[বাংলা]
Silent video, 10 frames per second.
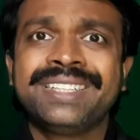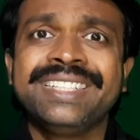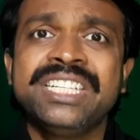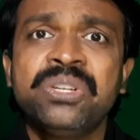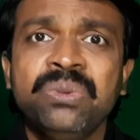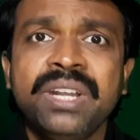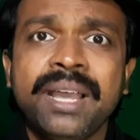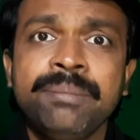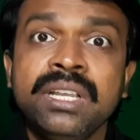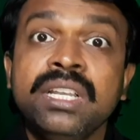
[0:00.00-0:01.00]
দিদি
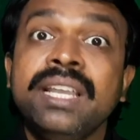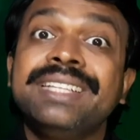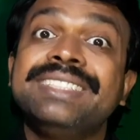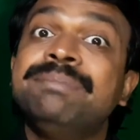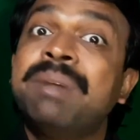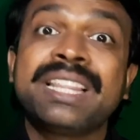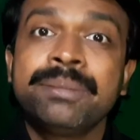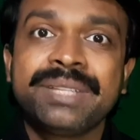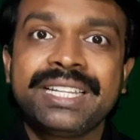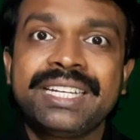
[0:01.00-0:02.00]
শুনলাম এই
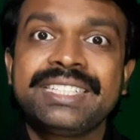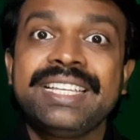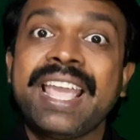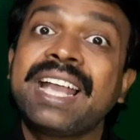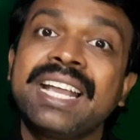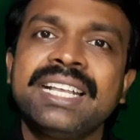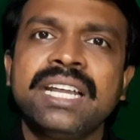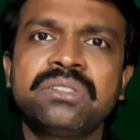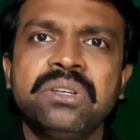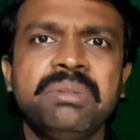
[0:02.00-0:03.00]
বাদাম দাদা নাকি একাই
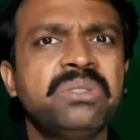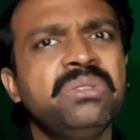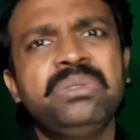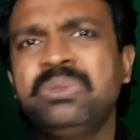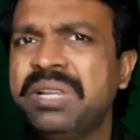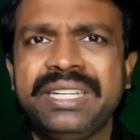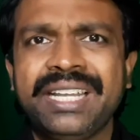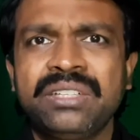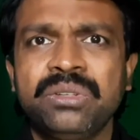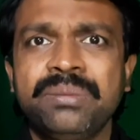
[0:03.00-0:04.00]
গান করবে কোনো ডুয়েট
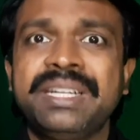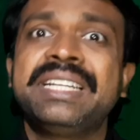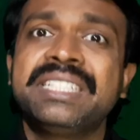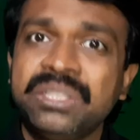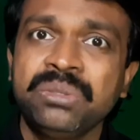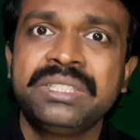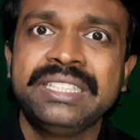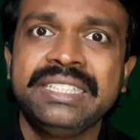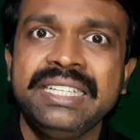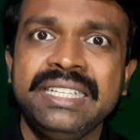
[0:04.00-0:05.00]
গান করবে এটা কি সত্যি
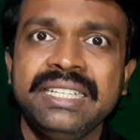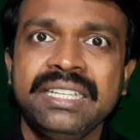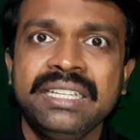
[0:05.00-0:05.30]
দিদি